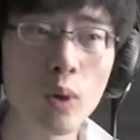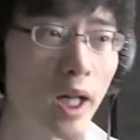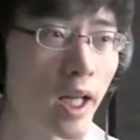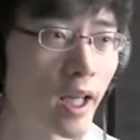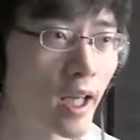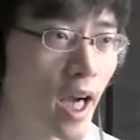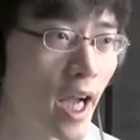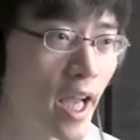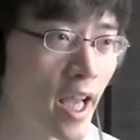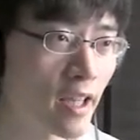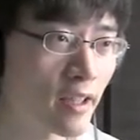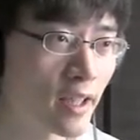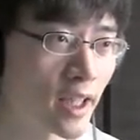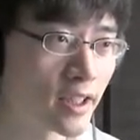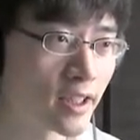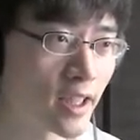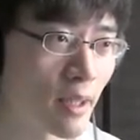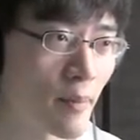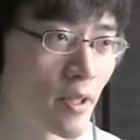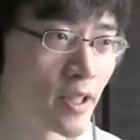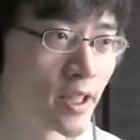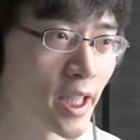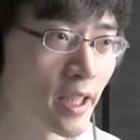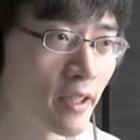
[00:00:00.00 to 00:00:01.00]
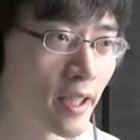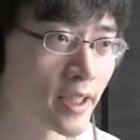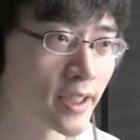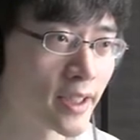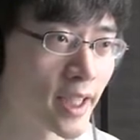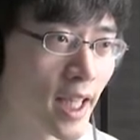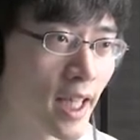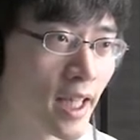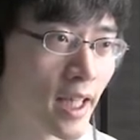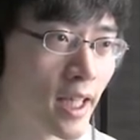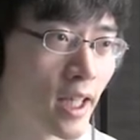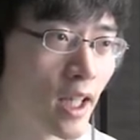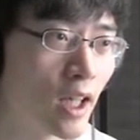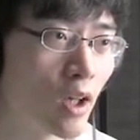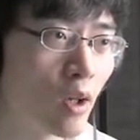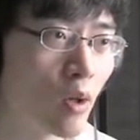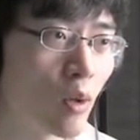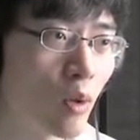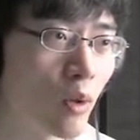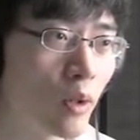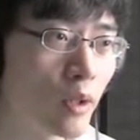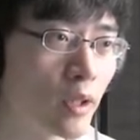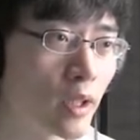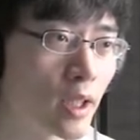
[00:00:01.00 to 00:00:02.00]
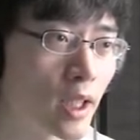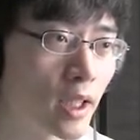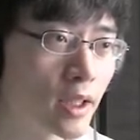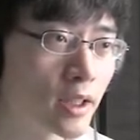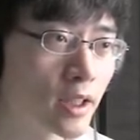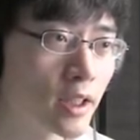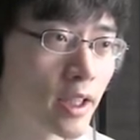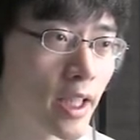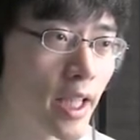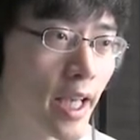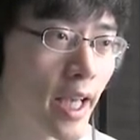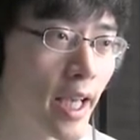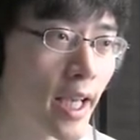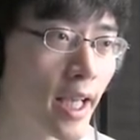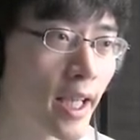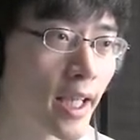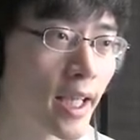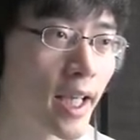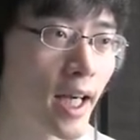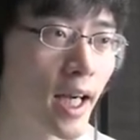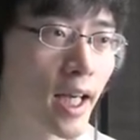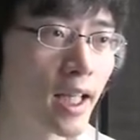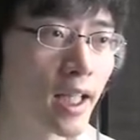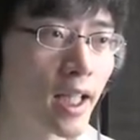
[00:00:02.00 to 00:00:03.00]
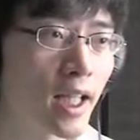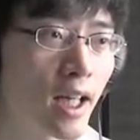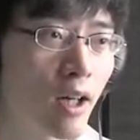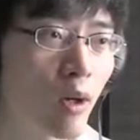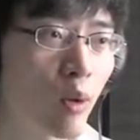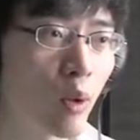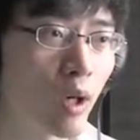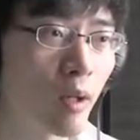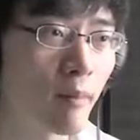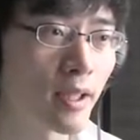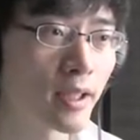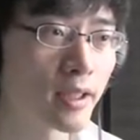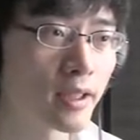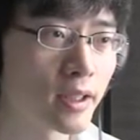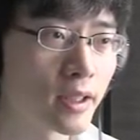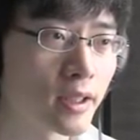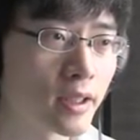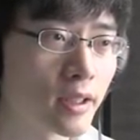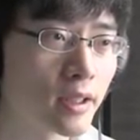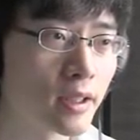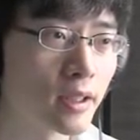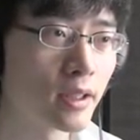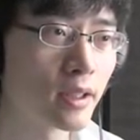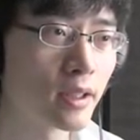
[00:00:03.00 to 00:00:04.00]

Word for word: これ、早くないですか？めっちゃ早くないですか？こういう感じで、ガンガン掘れます。